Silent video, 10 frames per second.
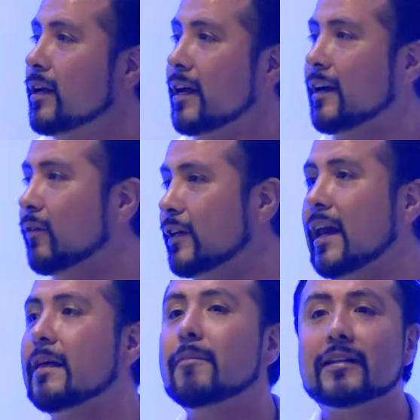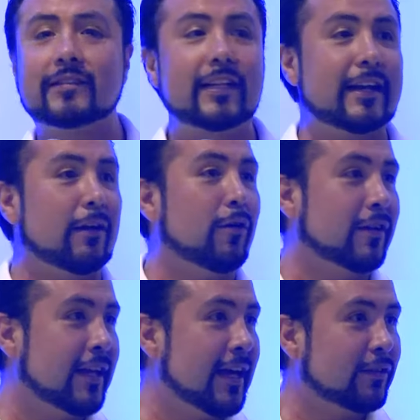Eh, hoy nada más te
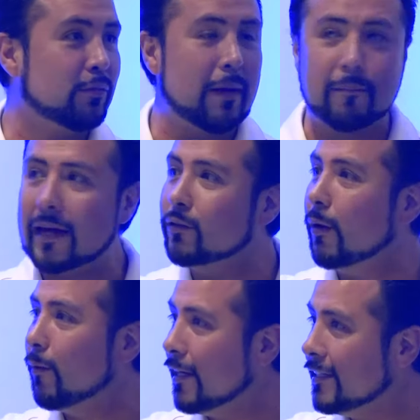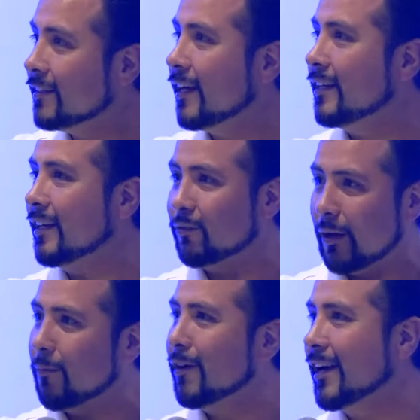recordé a tu mamá, tu abuelita y a tu
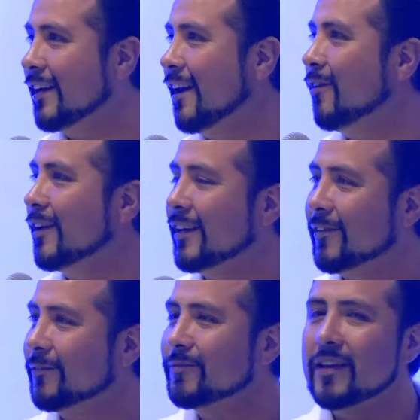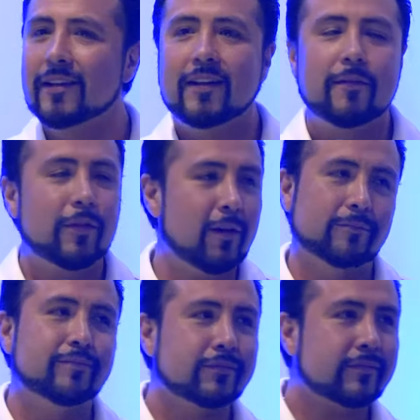árbol genealógico.
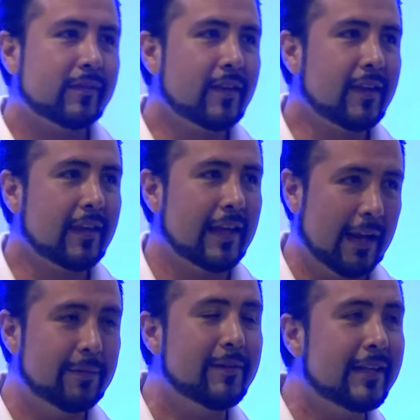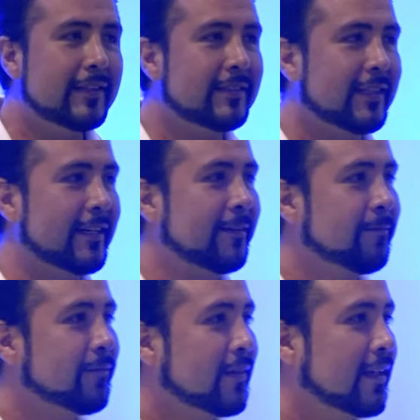No, la Biblia dice
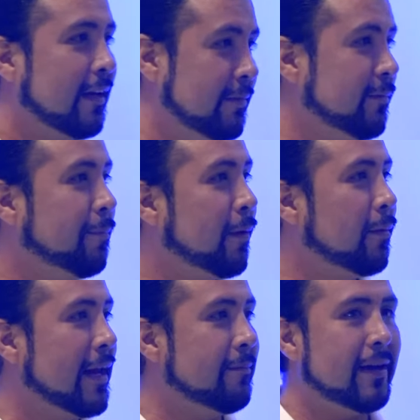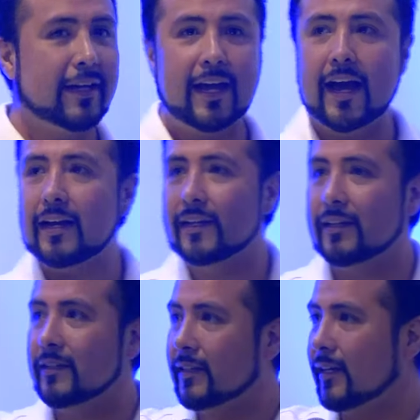que el mismo problema que
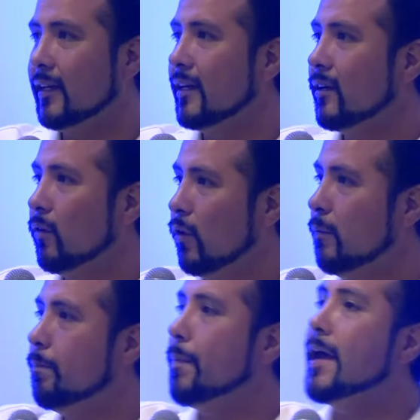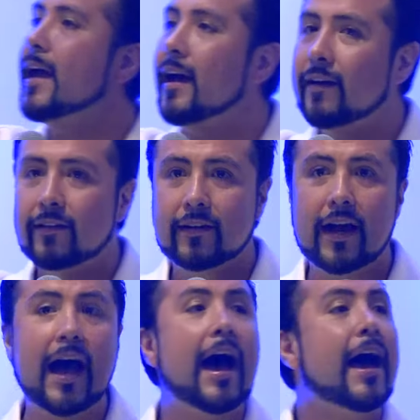alguien que golpea
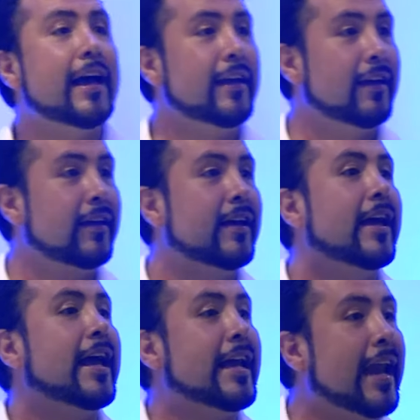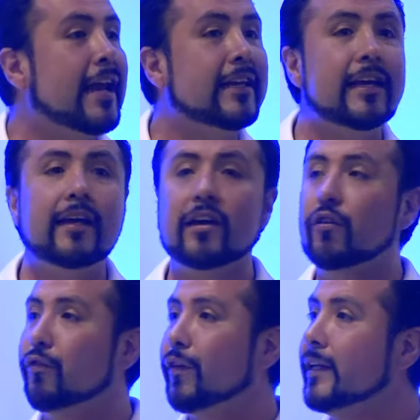hay en alguien que
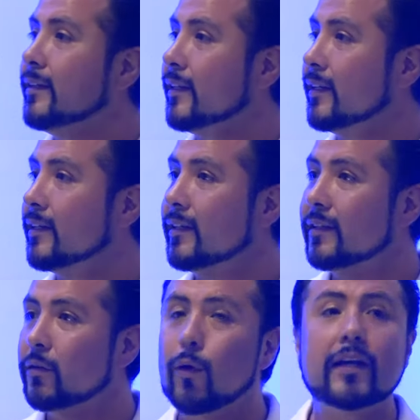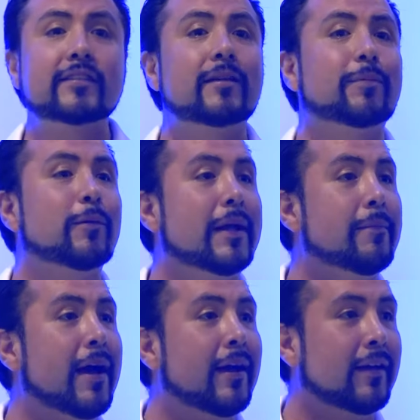ofende. ¿Cuál es el
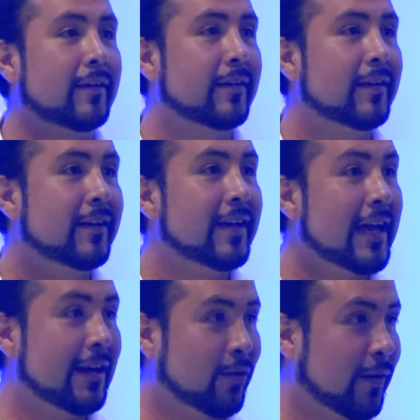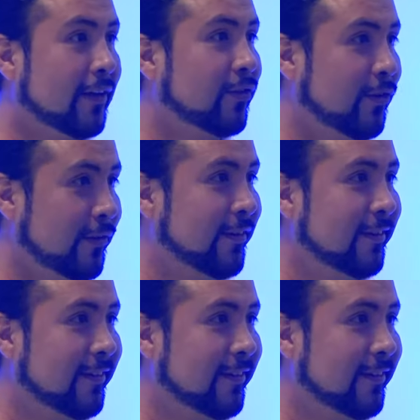problema? El corazón.